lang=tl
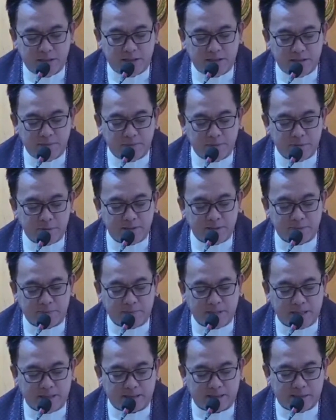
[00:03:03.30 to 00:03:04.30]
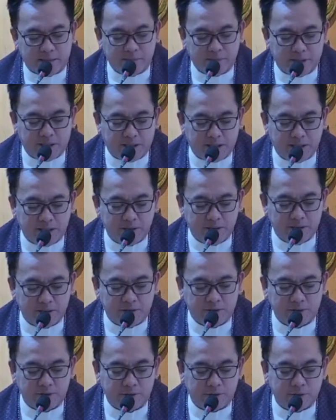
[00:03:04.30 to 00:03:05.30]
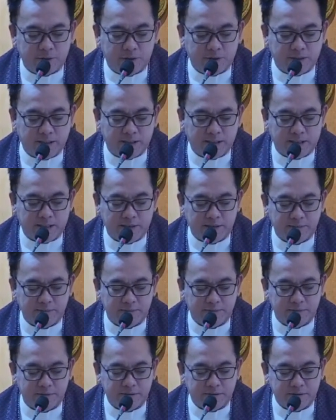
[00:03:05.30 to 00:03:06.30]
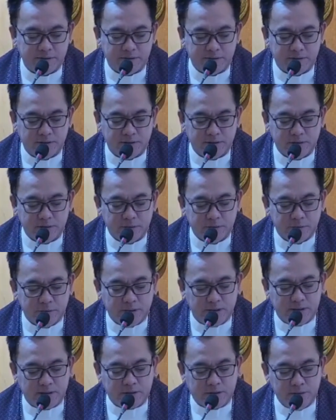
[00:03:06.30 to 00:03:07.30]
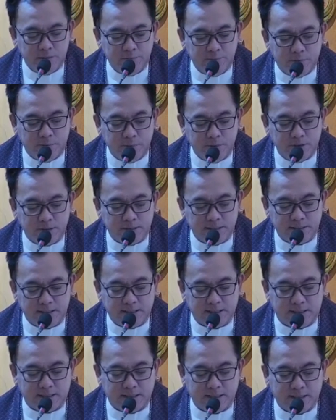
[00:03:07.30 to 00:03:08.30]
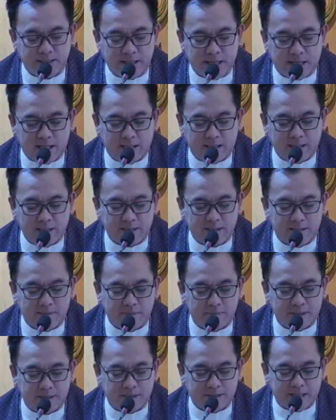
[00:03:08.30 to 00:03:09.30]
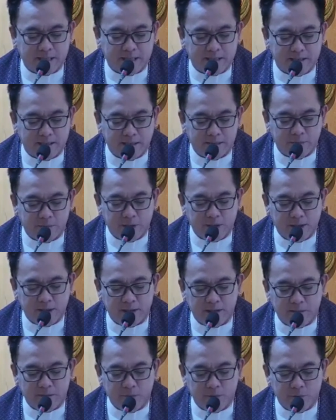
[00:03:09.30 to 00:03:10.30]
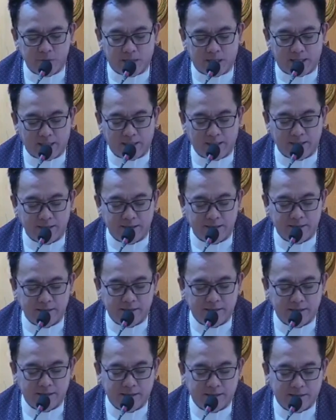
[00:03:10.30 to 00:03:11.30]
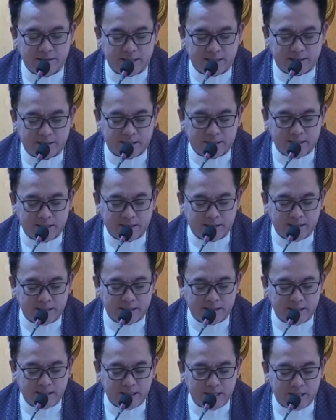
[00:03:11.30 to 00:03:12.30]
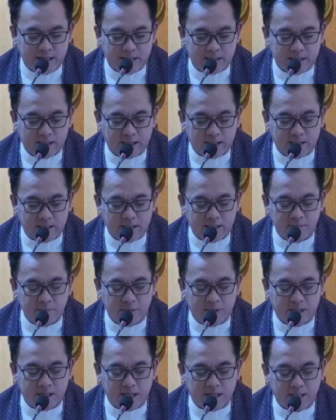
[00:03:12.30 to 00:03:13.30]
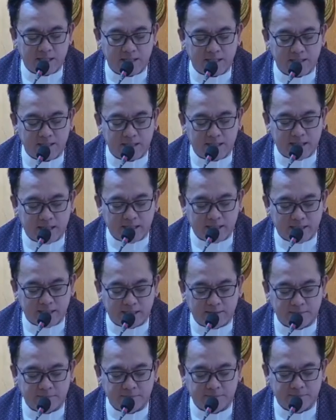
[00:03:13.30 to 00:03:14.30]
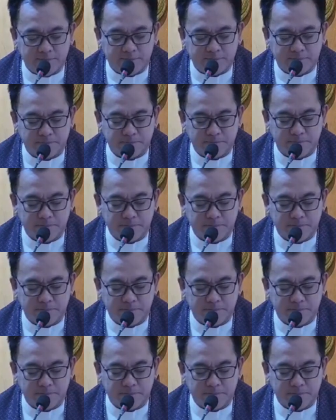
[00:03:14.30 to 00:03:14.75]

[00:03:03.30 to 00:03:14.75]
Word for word: Hindi po sapat ang mga iyon, tugon niya. Ngunit kung pumunta sa kanila ang isang patay na muling nabuhay, tatalikdan nila ang kanilang mga kasalanan.